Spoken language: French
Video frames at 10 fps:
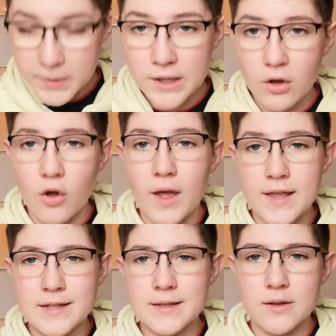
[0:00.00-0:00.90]
micro
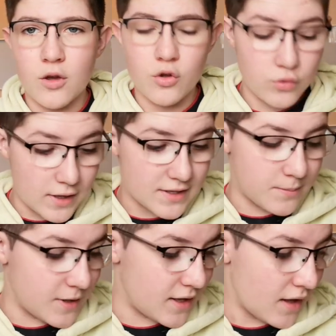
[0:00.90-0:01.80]

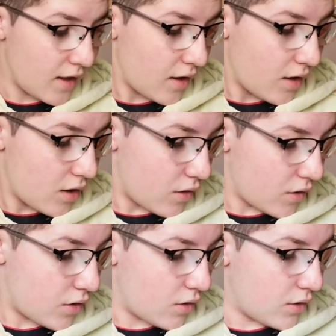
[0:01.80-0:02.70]
USB
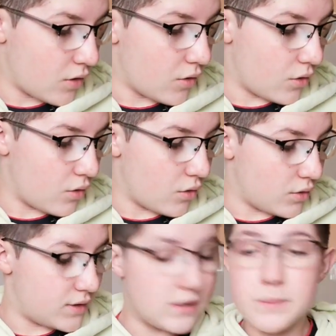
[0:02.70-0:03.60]
euh,
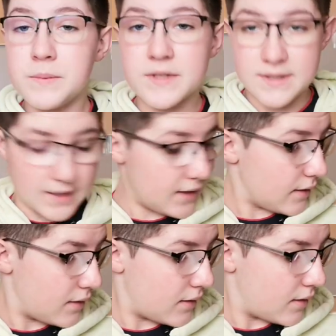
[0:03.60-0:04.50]
type C.
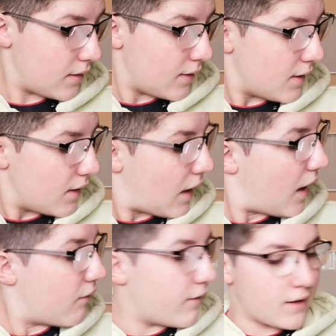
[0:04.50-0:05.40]

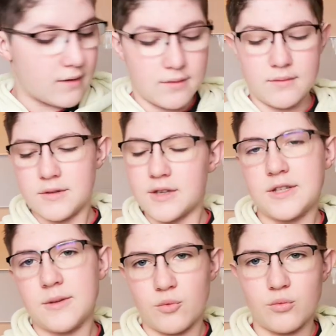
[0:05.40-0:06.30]
Avec, ça
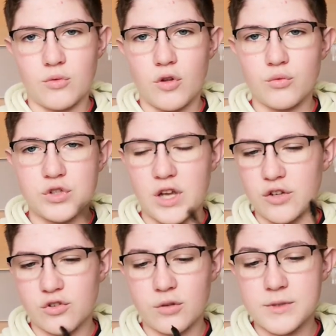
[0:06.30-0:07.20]
c'est mon un autre
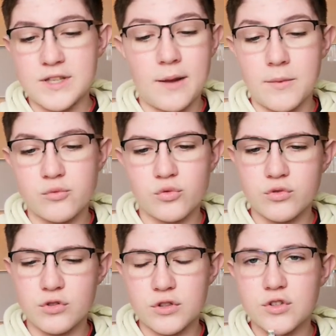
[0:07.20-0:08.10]
chargeur, mais c'est la même
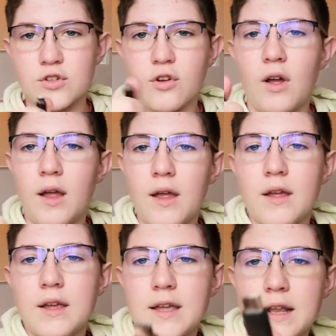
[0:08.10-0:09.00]
chose. Je,
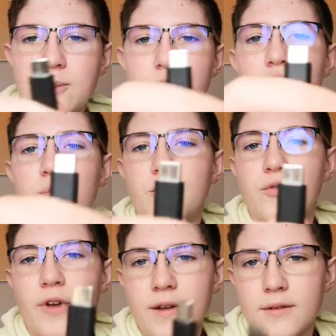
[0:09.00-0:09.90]
il est beaucoup plus
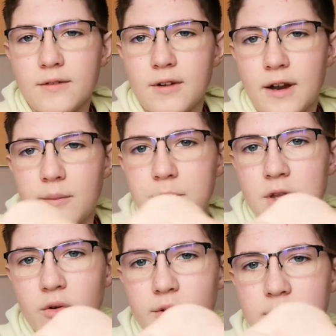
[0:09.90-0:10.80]
fin. Voilà,
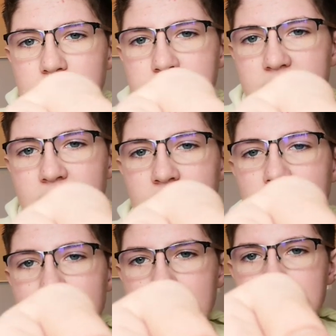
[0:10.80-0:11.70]
micro USB
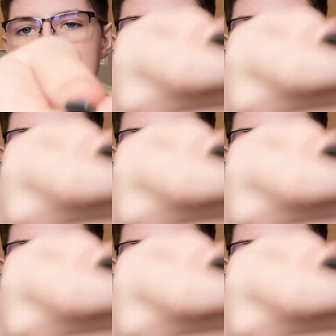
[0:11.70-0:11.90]
type